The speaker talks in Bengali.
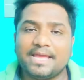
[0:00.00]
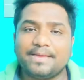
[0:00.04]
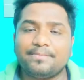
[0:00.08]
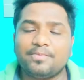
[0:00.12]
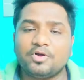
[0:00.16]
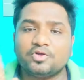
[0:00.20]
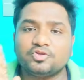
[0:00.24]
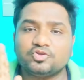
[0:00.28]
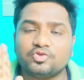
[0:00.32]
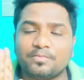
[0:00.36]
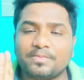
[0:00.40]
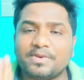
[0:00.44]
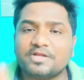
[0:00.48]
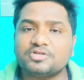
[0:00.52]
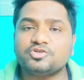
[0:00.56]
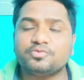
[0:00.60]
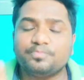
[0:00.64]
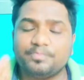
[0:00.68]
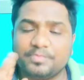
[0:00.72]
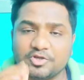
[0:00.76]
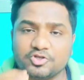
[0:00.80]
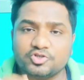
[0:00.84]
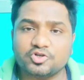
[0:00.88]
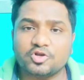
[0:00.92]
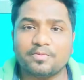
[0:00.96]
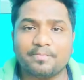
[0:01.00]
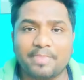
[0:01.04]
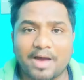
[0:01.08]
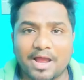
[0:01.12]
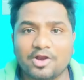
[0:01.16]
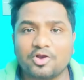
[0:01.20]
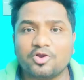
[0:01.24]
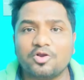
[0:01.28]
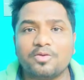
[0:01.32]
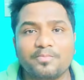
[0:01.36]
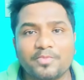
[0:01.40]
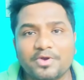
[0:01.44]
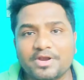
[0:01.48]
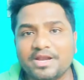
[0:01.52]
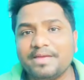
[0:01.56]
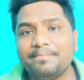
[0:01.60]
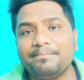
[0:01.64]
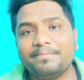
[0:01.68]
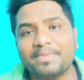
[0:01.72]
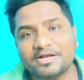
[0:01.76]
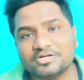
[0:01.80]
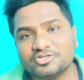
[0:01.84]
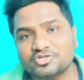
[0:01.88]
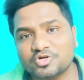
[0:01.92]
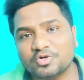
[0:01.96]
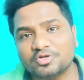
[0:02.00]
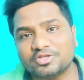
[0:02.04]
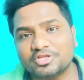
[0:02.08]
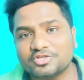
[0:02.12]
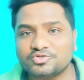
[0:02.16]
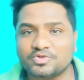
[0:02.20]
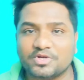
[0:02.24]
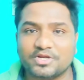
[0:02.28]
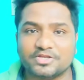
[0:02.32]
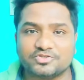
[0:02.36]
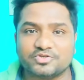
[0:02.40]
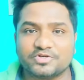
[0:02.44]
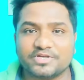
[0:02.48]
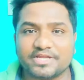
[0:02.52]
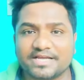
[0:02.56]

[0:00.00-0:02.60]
এবং তোমরা ভীষণ ভালো নম্বর নিয়ে পাস করতে চলেছো